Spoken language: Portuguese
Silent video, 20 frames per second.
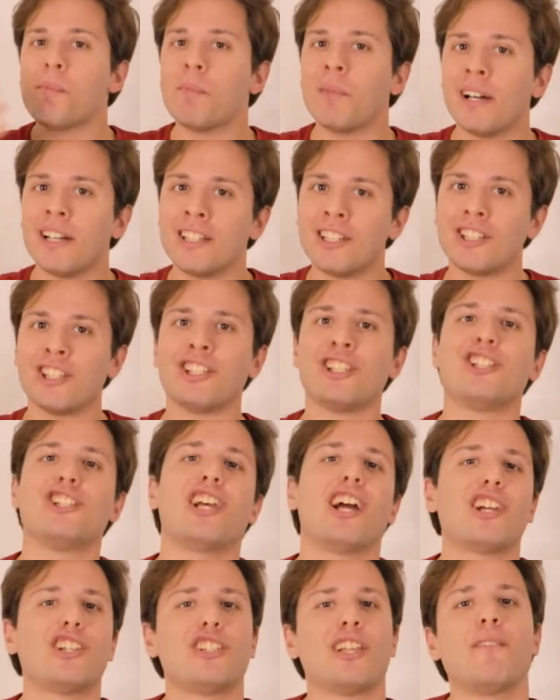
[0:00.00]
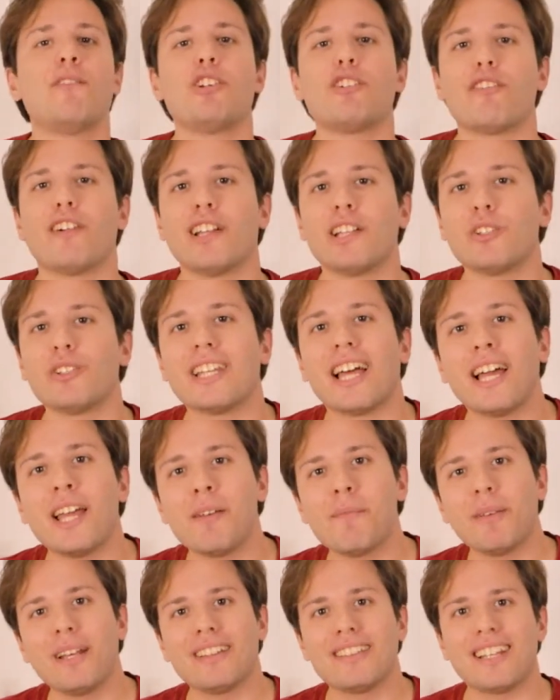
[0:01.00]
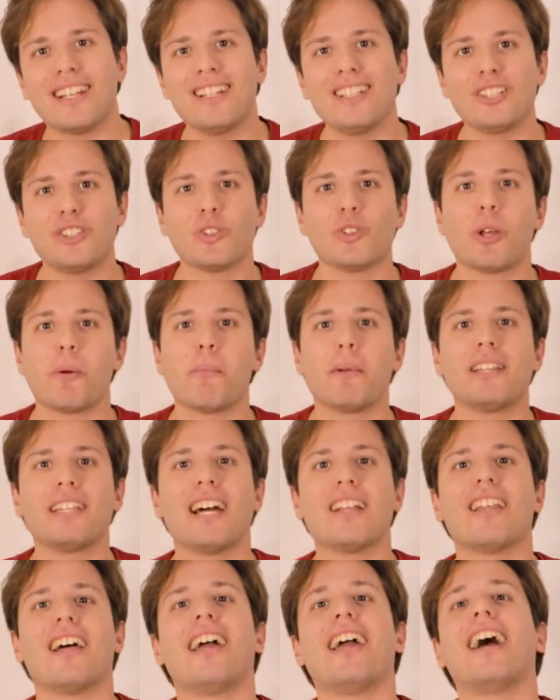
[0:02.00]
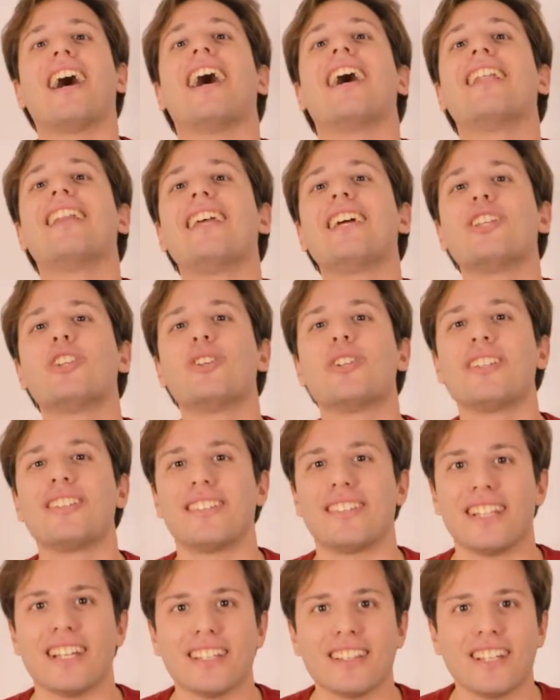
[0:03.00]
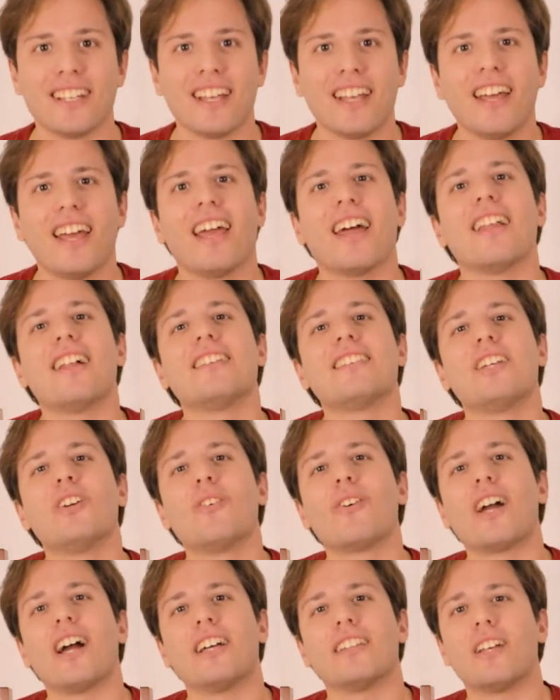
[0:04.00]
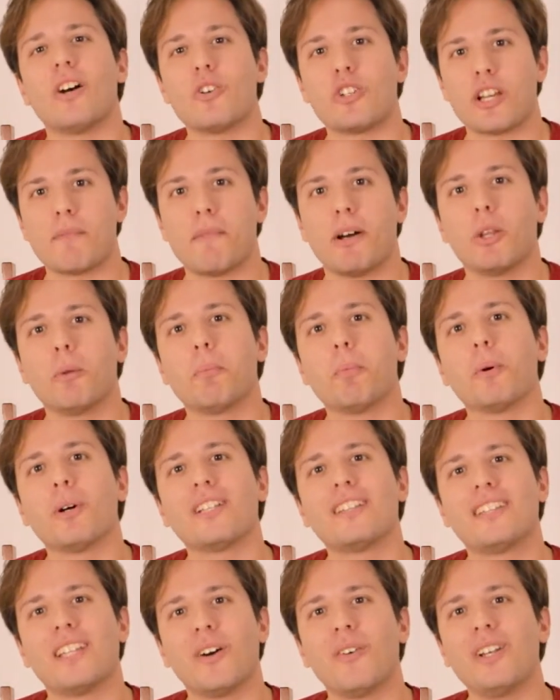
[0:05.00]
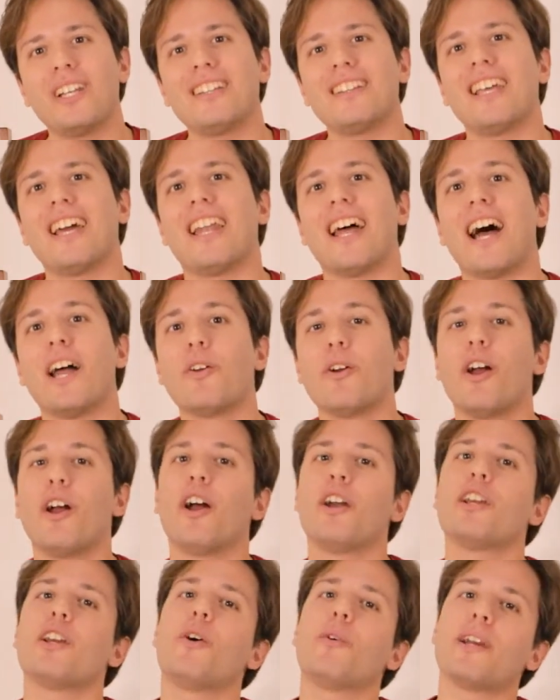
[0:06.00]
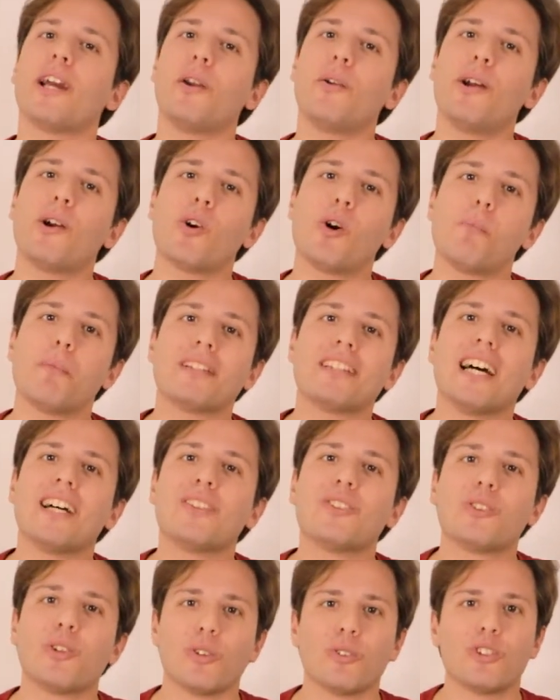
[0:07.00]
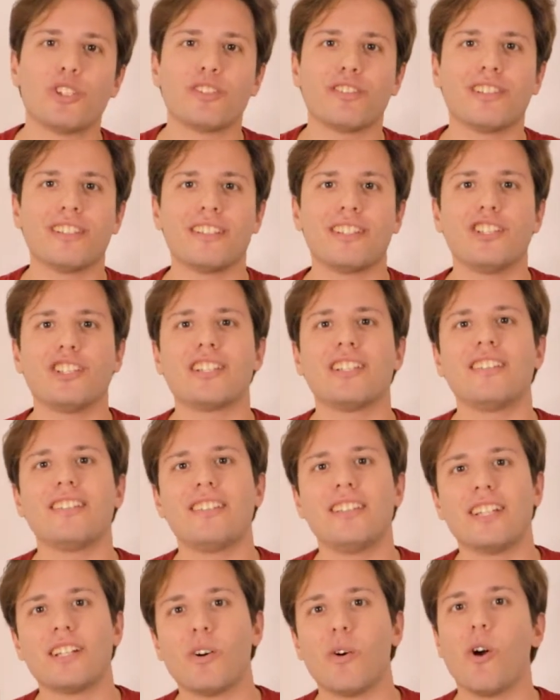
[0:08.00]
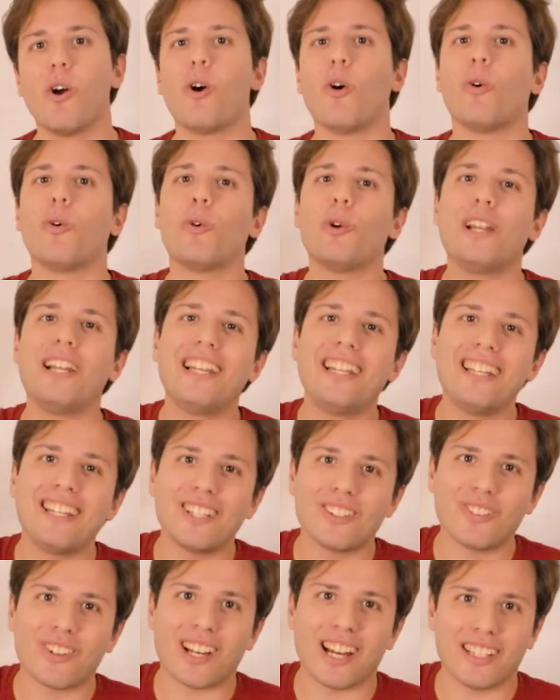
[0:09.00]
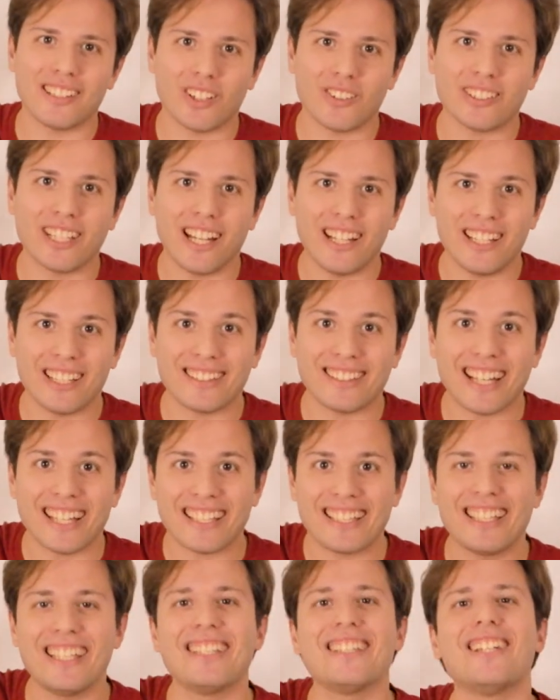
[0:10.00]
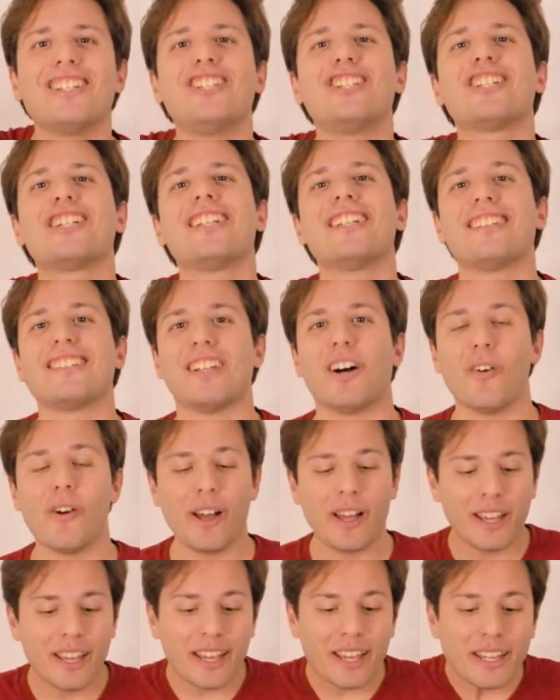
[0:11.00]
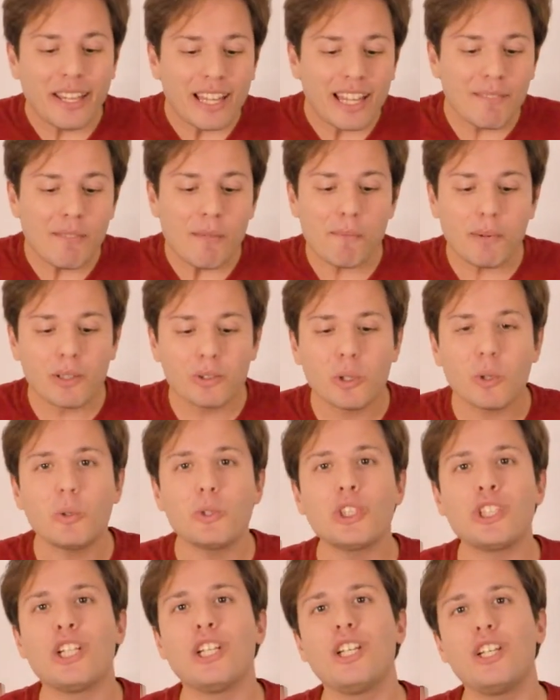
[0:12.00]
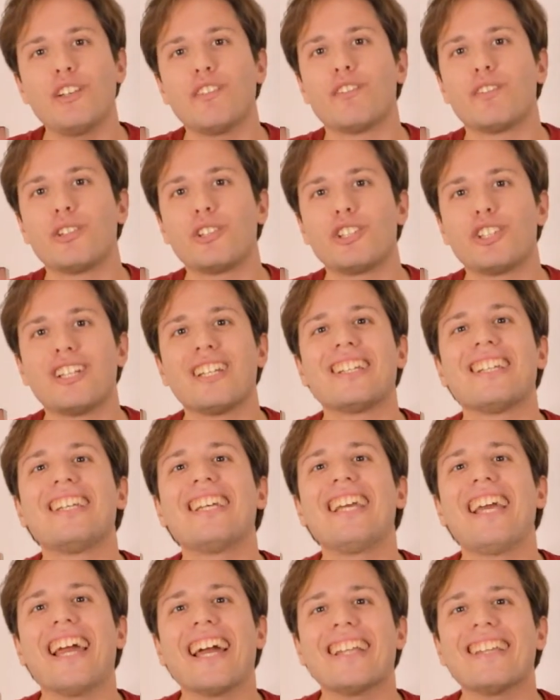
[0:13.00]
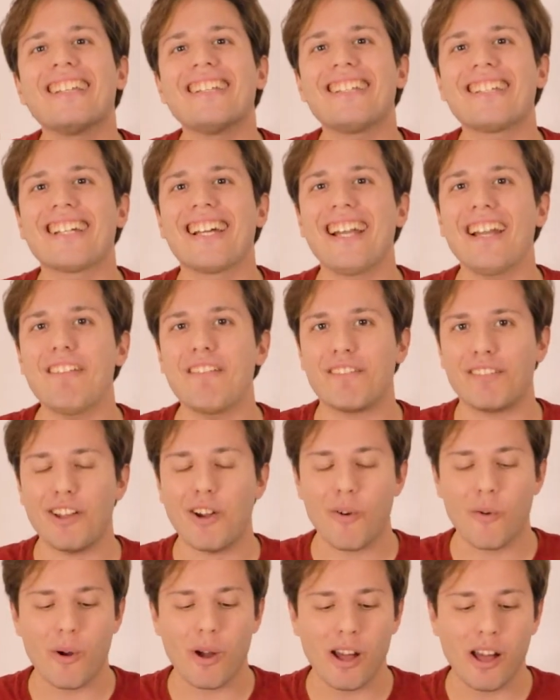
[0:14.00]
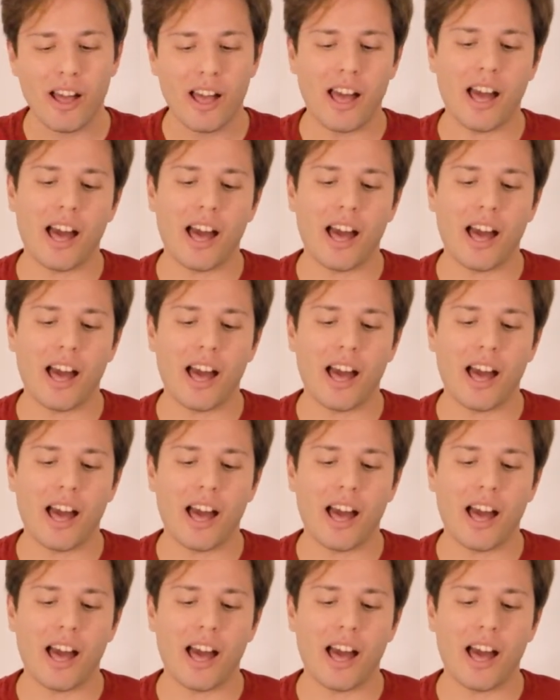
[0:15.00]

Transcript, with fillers: mas já que estamos falando na remetente, o nome dela é Aledocena. Ela tem um canal chamado Portão Literário que eu quero recomendar a todos vocês que sigam. O link do canal da Alê está aqui na descrição e ela me mandou os livros que ela escreveu.